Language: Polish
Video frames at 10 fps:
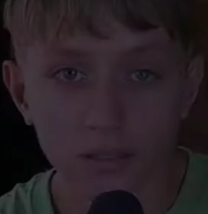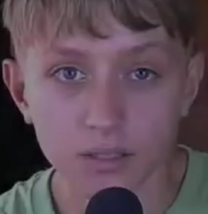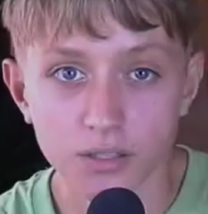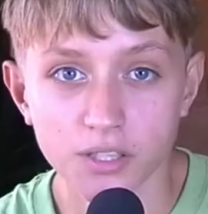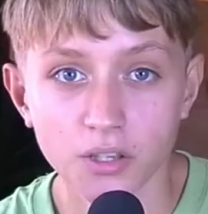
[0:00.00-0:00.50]

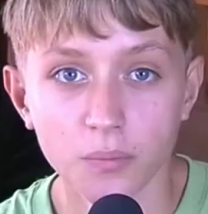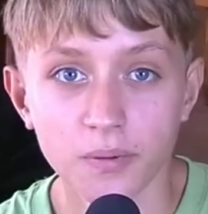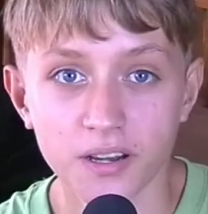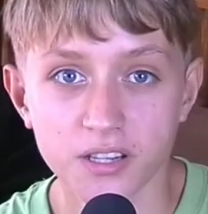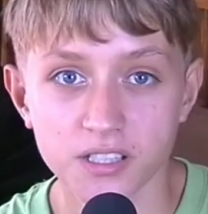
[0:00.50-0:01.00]
Dzień
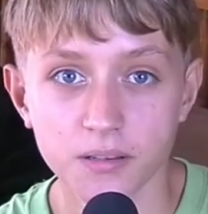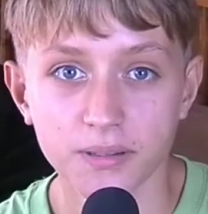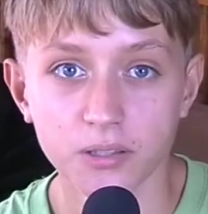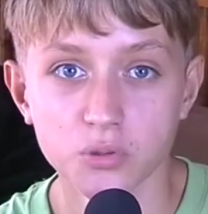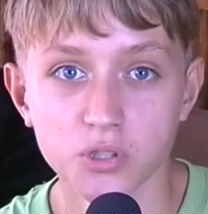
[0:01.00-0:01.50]
dobry, ja się nazywam
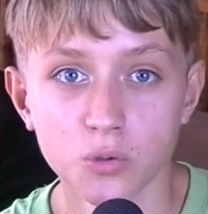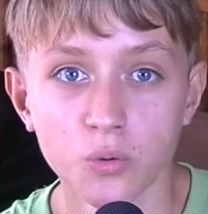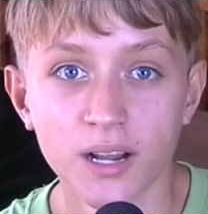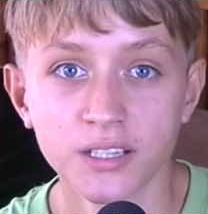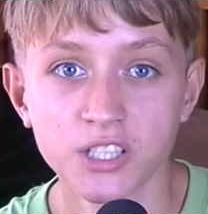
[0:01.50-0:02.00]
Mateusz
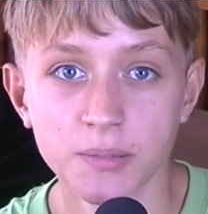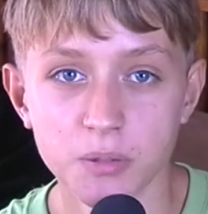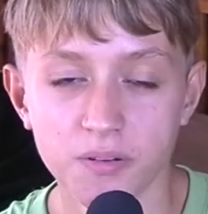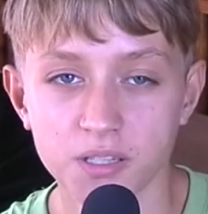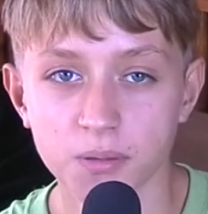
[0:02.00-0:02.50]
Skóra. Dzisiaj
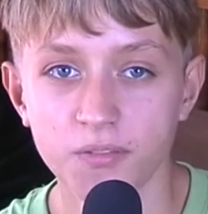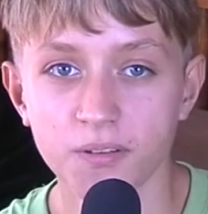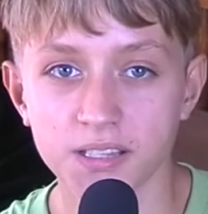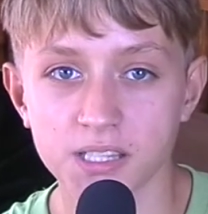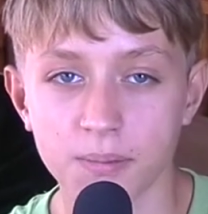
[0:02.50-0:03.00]
przechodzimy
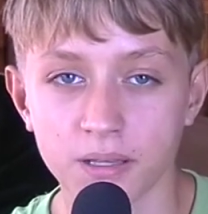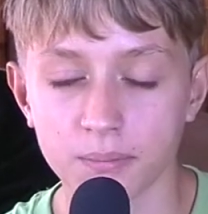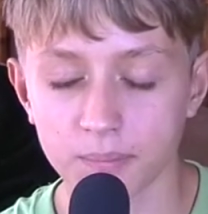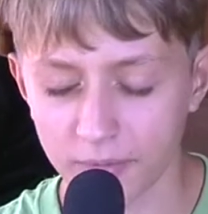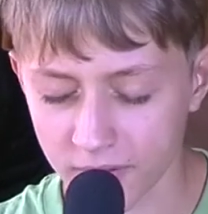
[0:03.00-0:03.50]
wywiad z
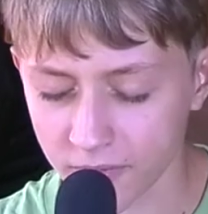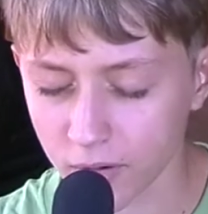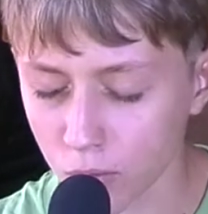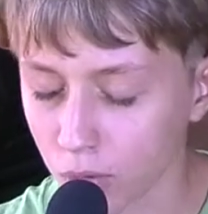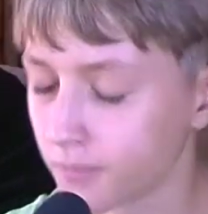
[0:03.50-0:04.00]
panem Pawłem
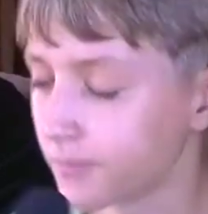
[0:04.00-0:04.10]
Wakułą.